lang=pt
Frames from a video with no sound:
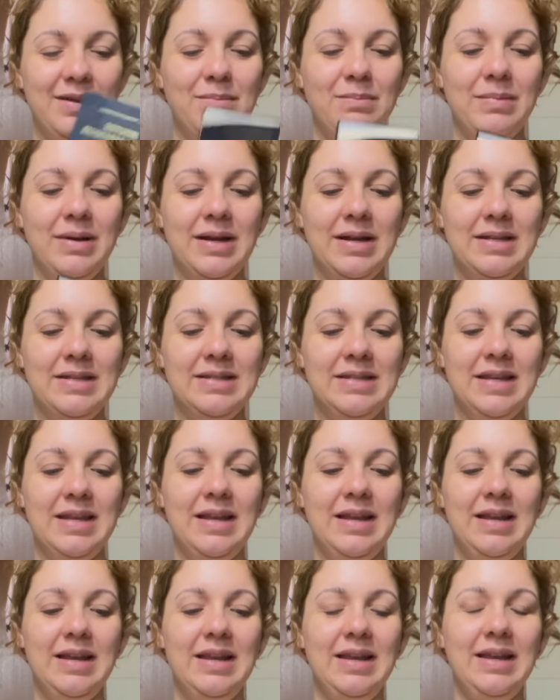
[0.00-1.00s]
mas
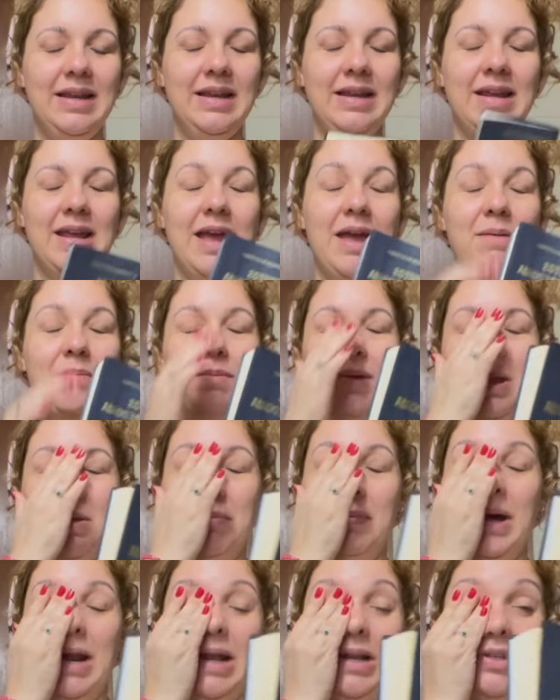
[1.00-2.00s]
ele é bem
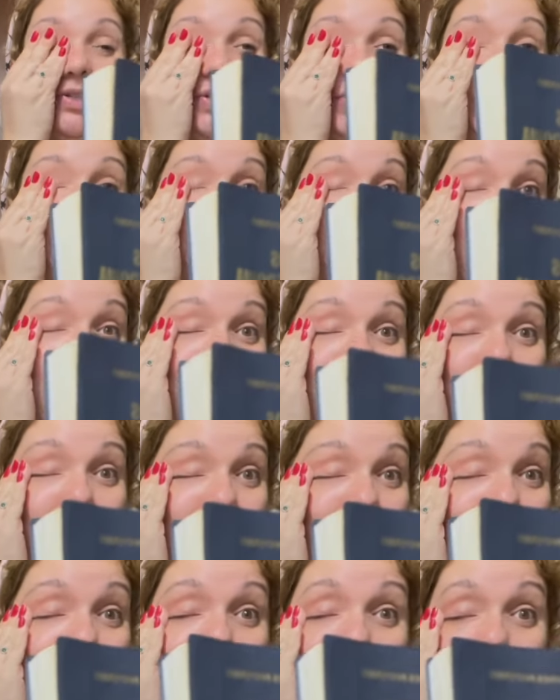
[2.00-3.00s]
baratinho, é um livro
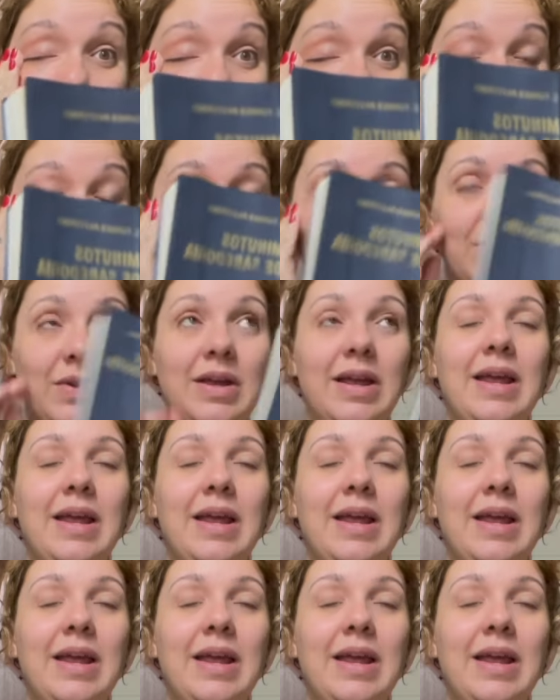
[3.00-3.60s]
de bolso.